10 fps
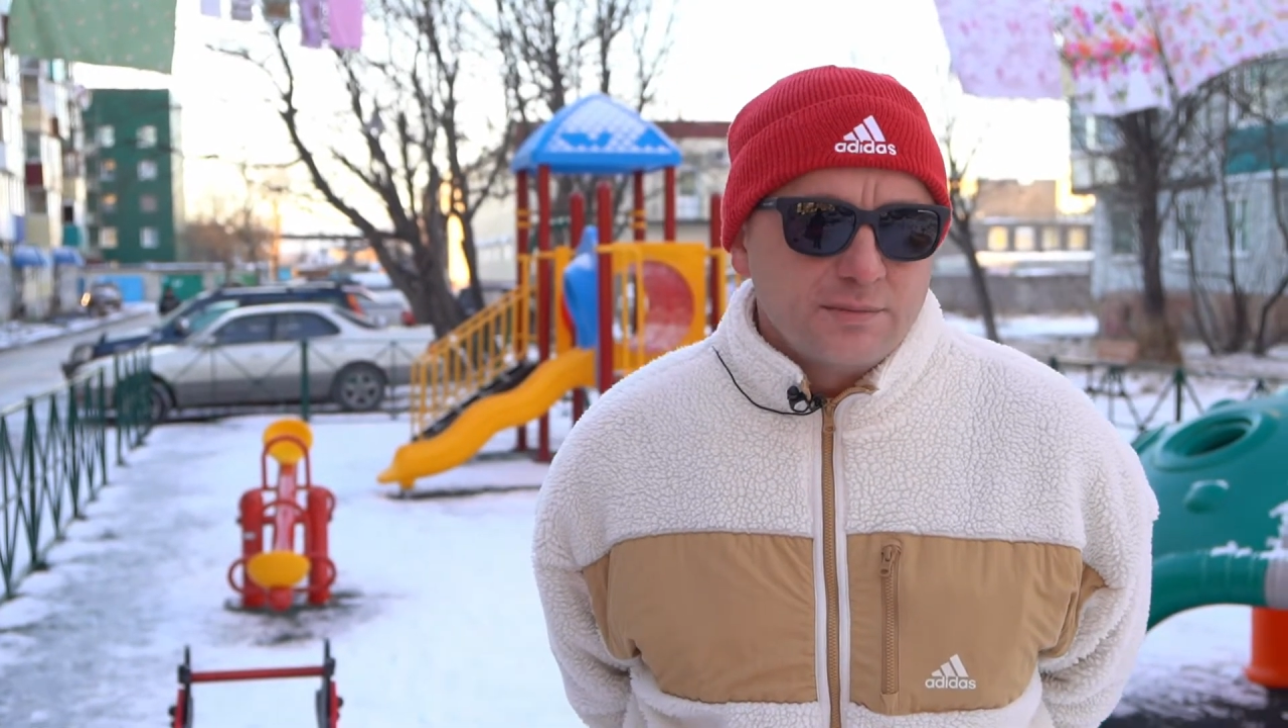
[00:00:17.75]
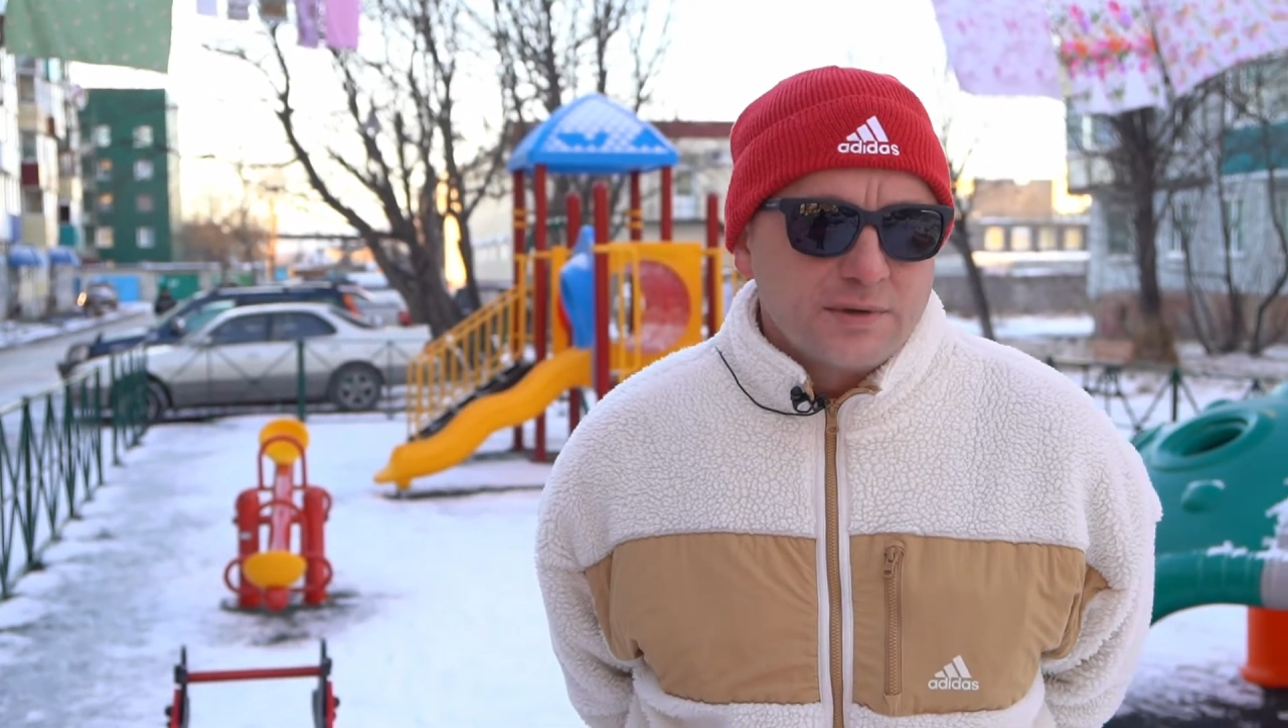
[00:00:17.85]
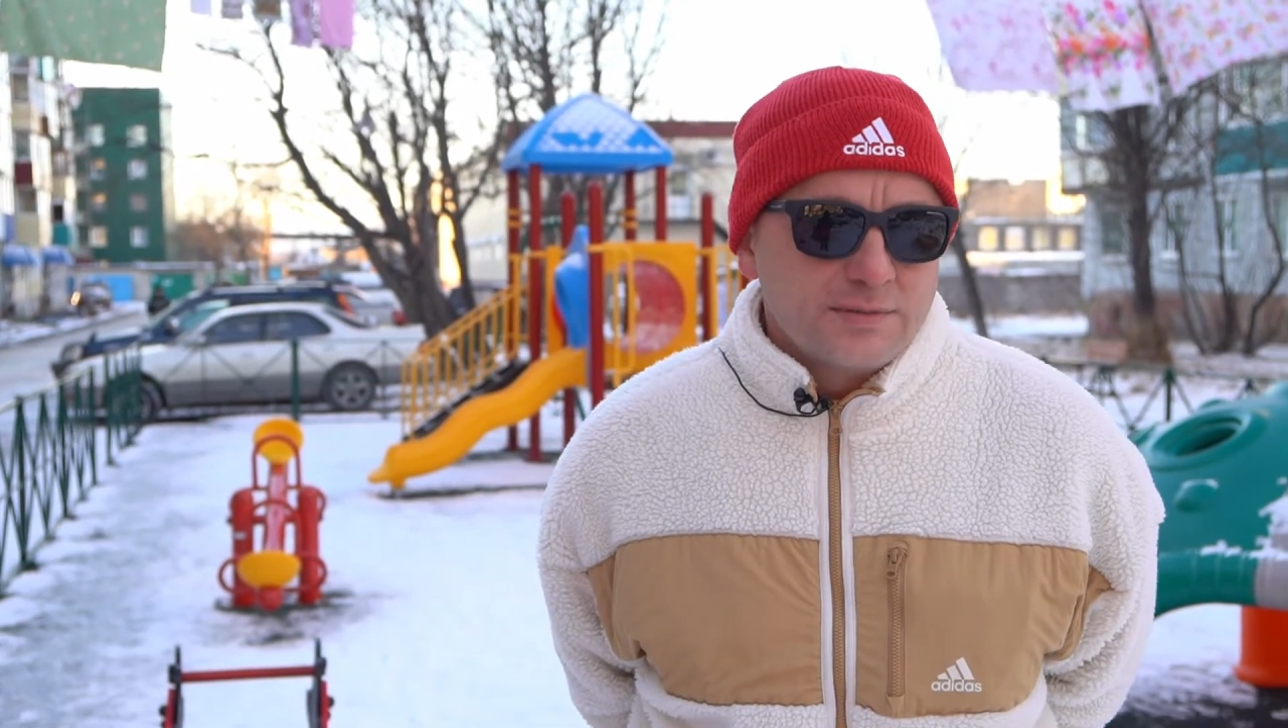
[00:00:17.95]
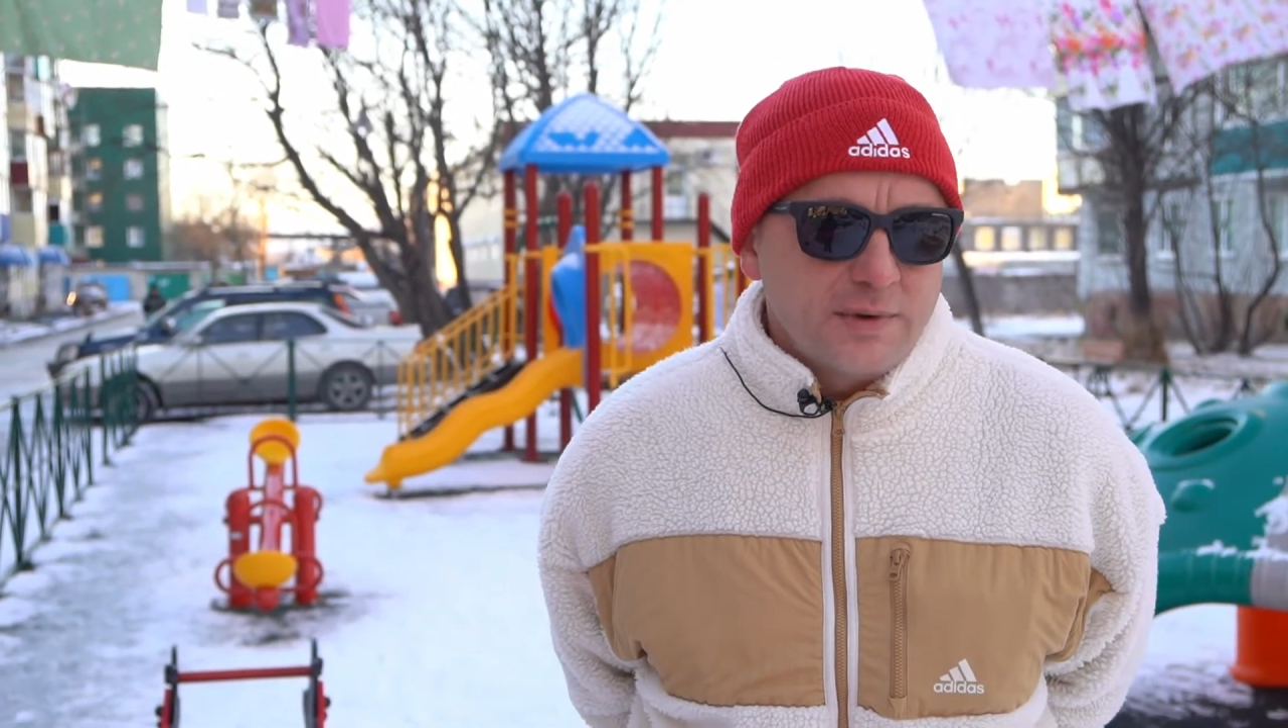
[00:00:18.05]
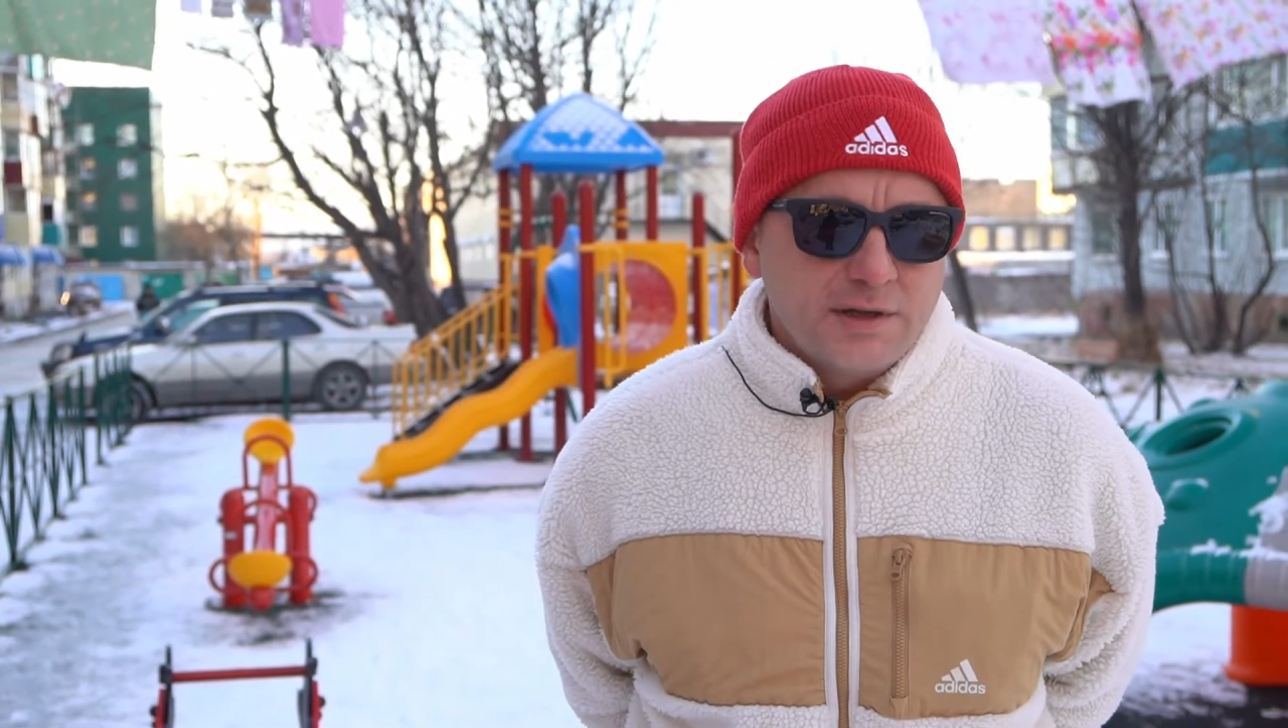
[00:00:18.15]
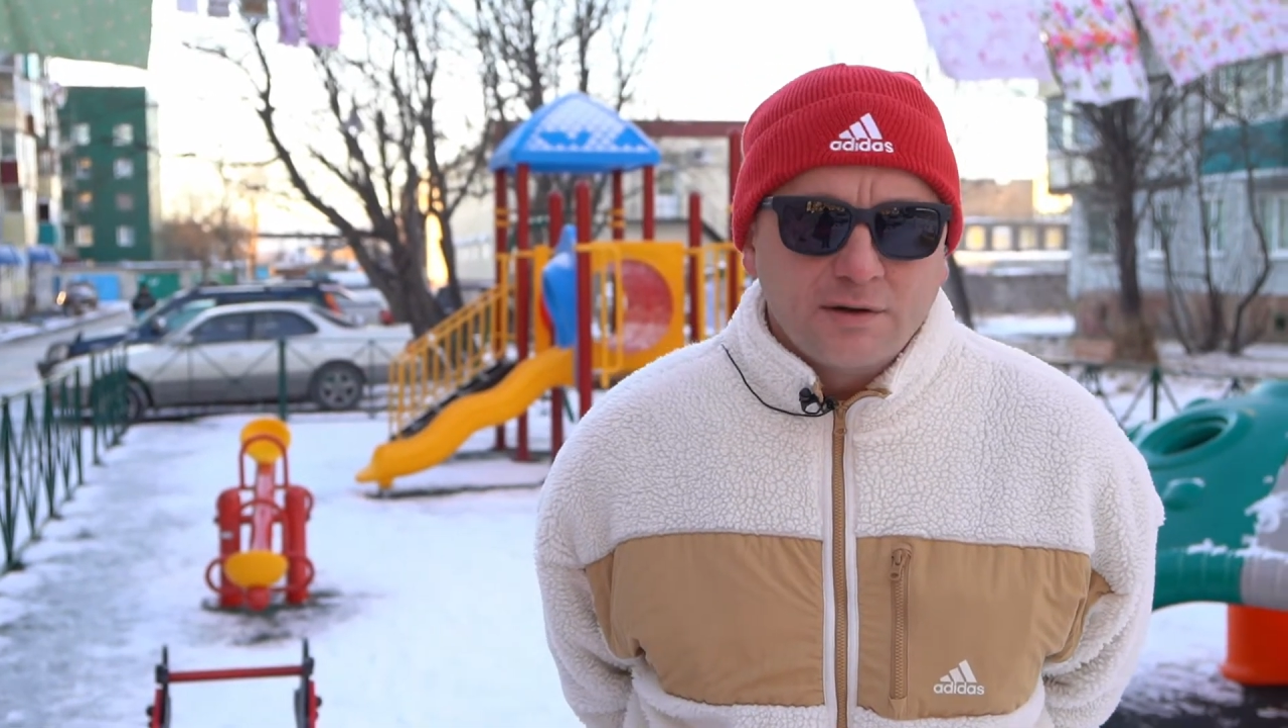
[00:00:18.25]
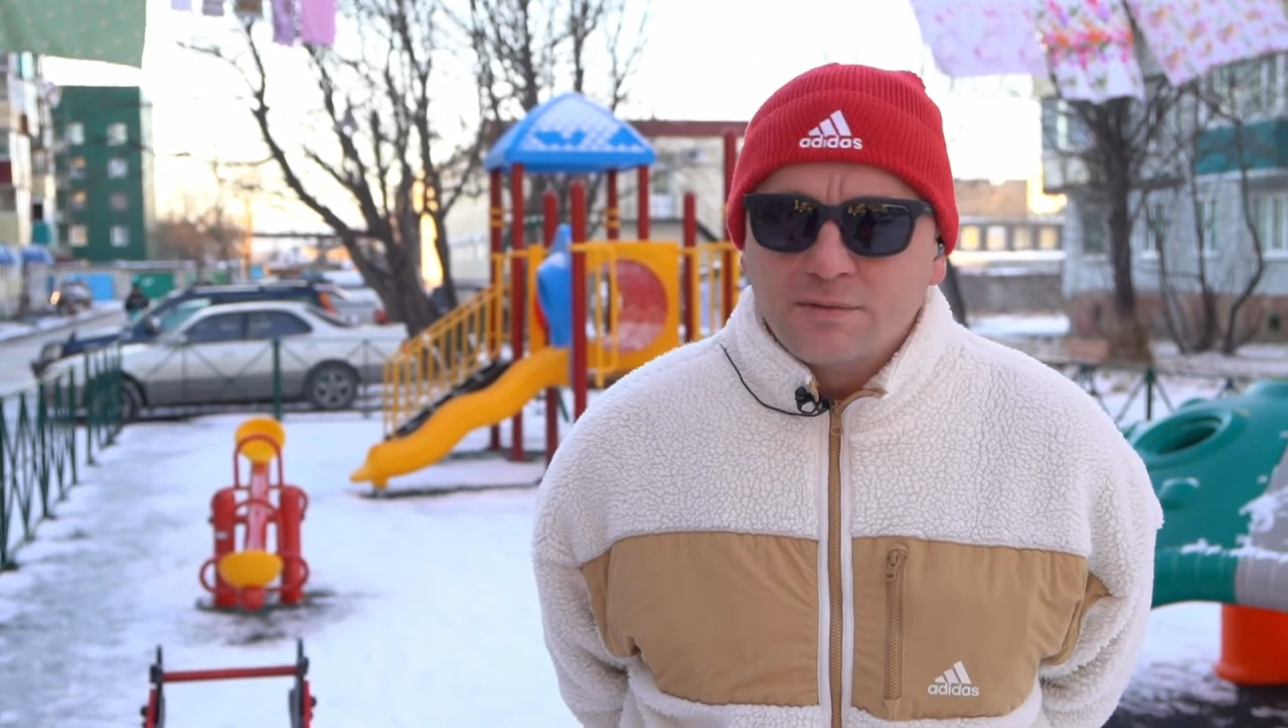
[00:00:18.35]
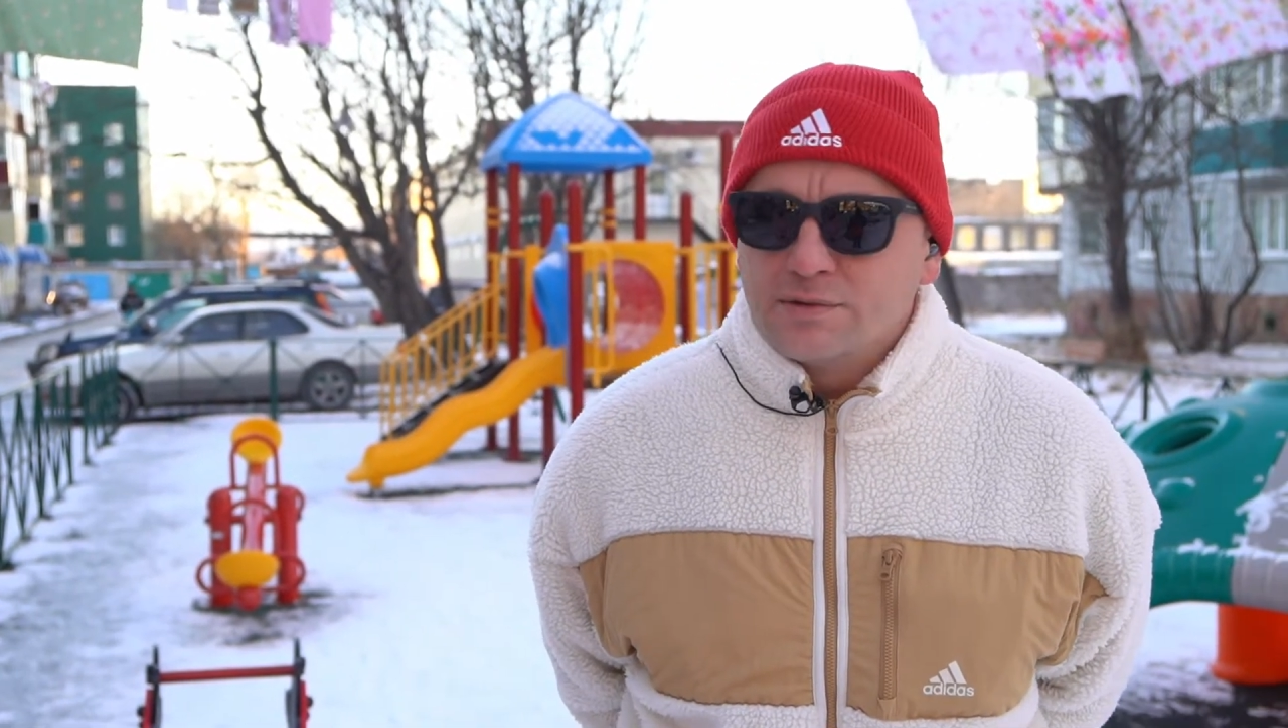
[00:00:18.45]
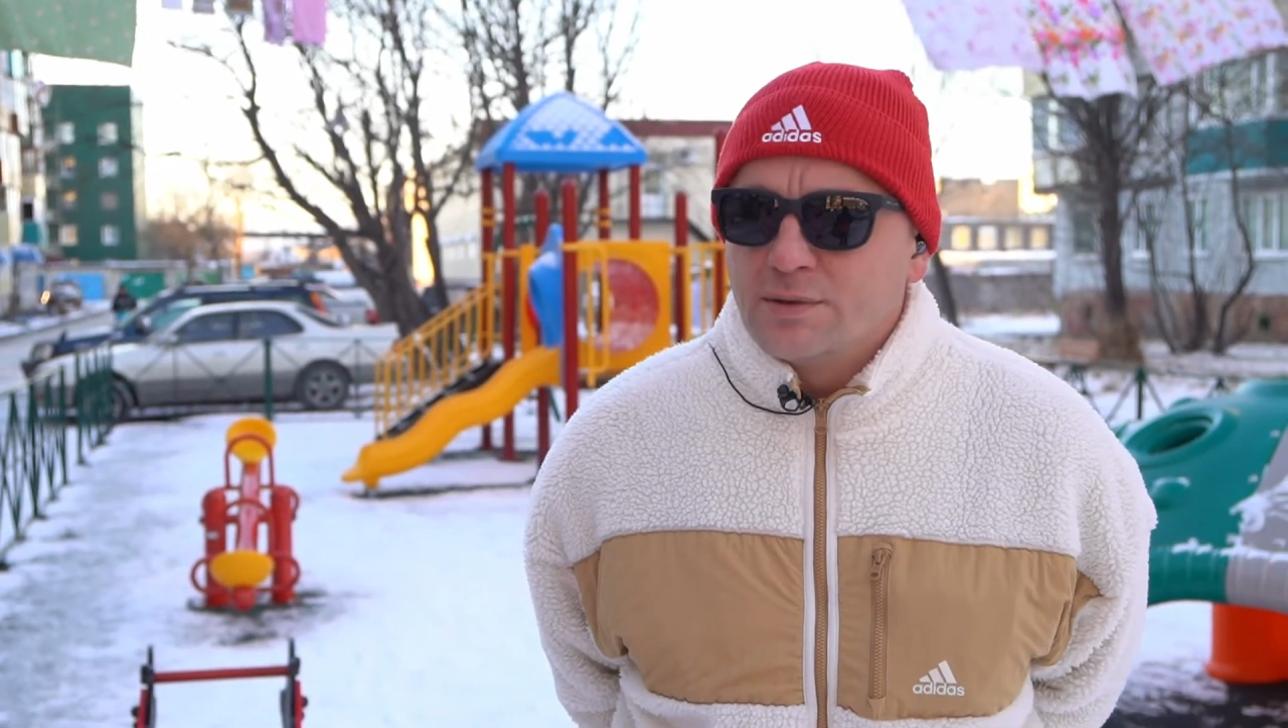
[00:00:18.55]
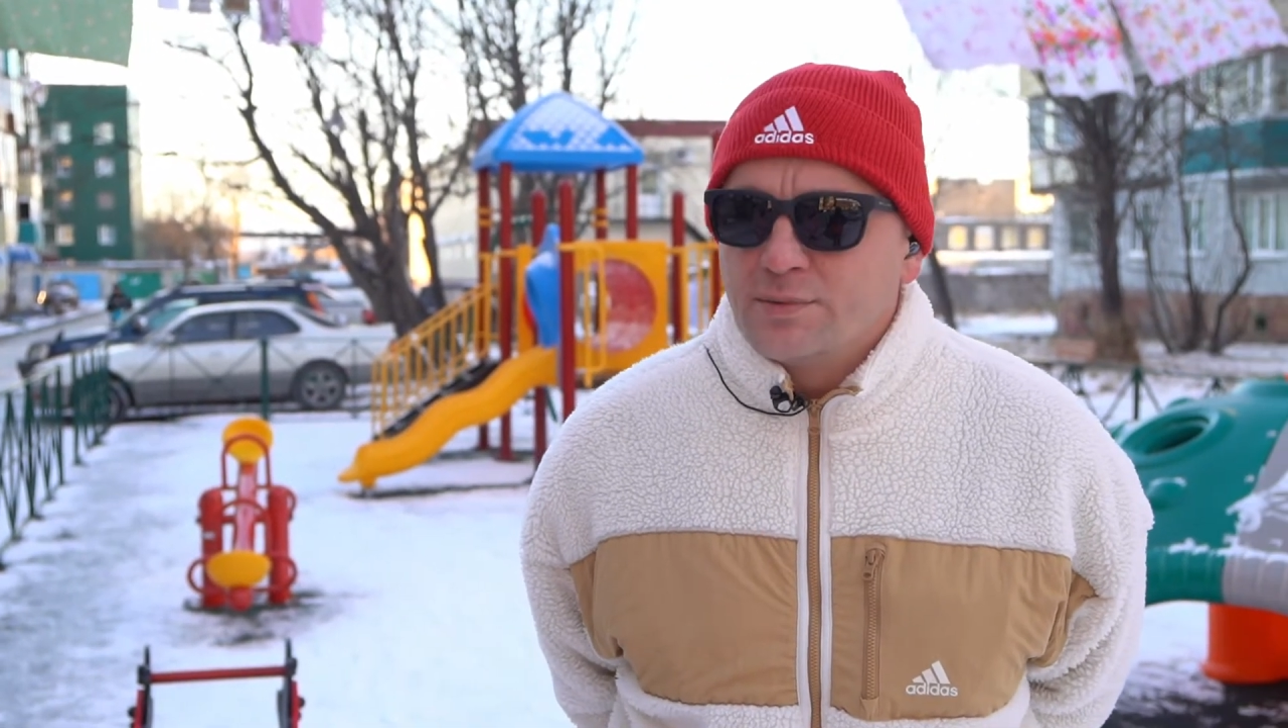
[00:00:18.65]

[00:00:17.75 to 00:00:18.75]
присматриваемся,